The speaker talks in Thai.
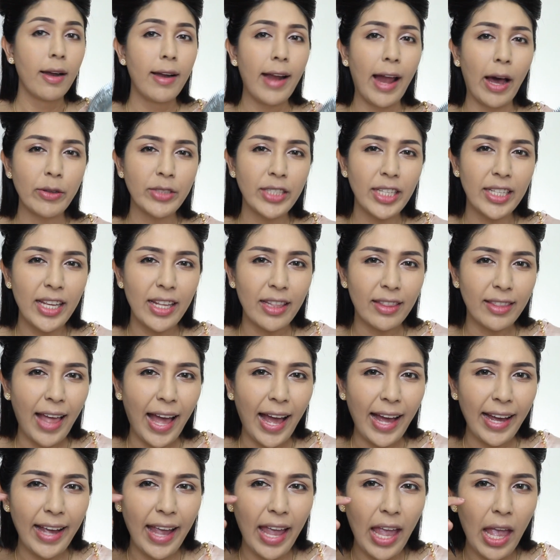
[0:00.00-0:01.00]
เราจะกรีด
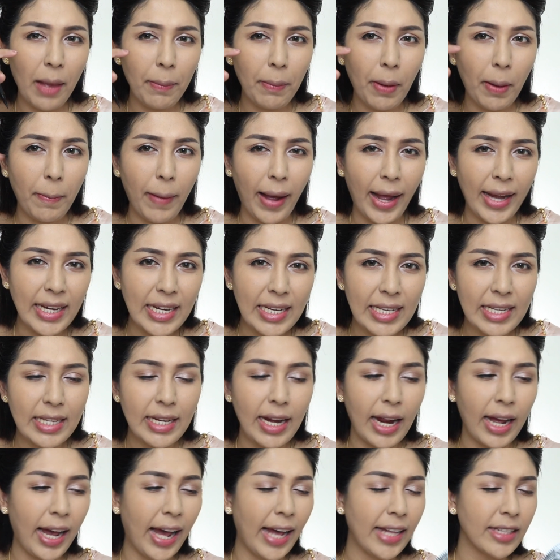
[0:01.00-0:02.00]
ตาแค่ประมาณนี้
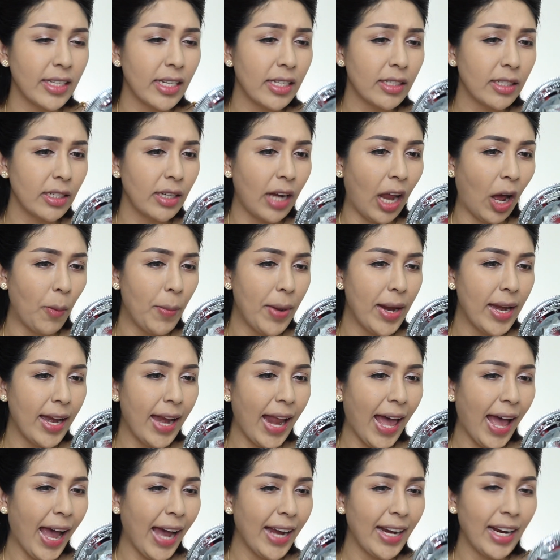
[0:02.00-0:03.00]
นะคะจริงๆแล้วเบล
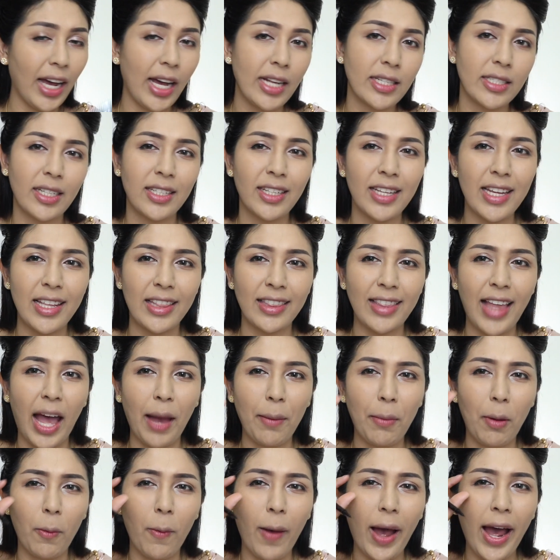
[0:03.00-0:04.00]
ล่านะคะจะกรีดตา
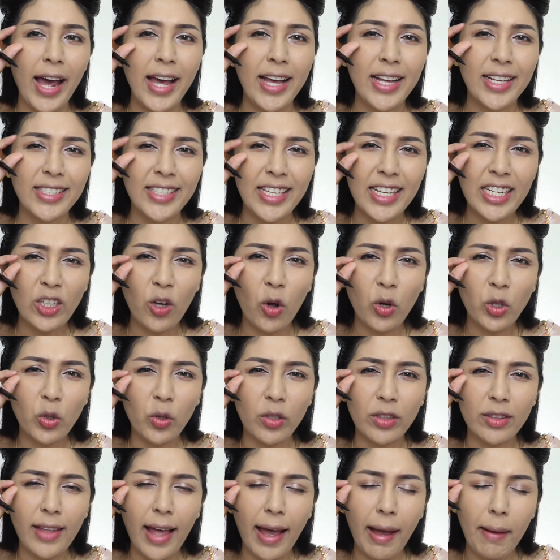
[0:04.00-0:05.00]
แบบว่าชิดคนข
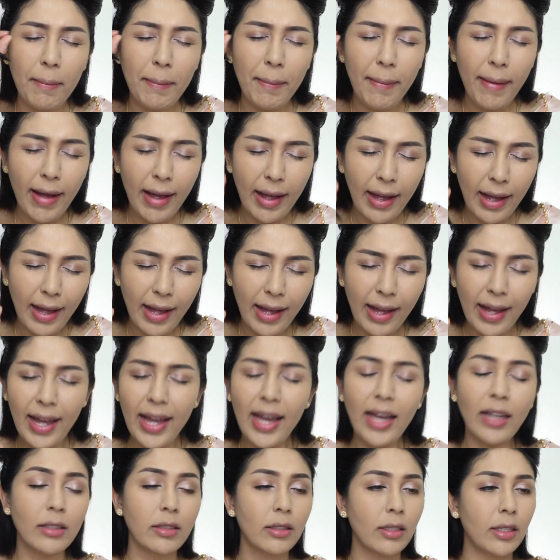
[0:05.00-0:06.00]
นตา
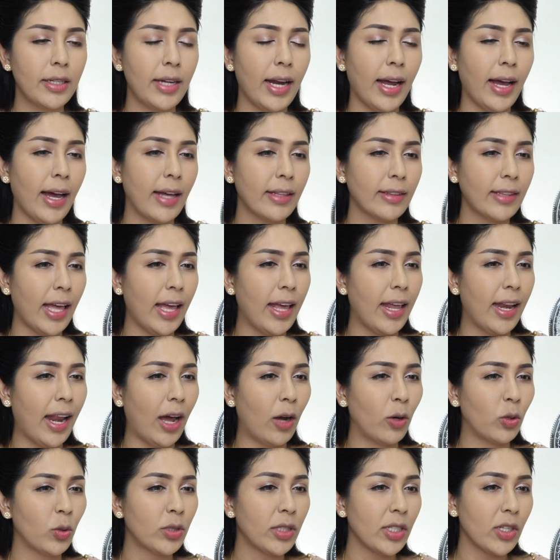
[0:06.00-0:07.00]
มากเลยนะคะแต่เรา
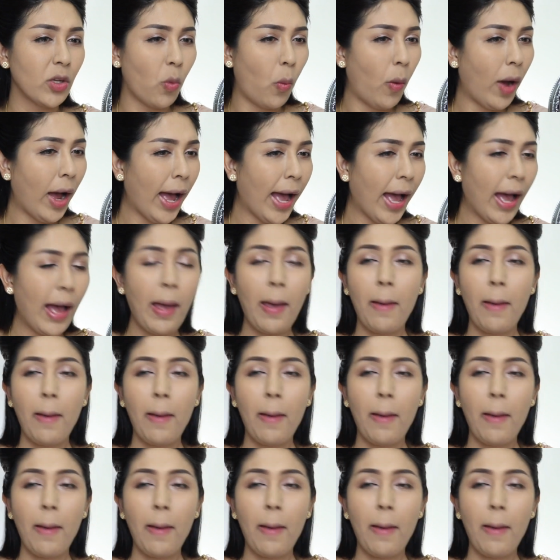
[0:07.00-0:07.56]
รู้สึกว่า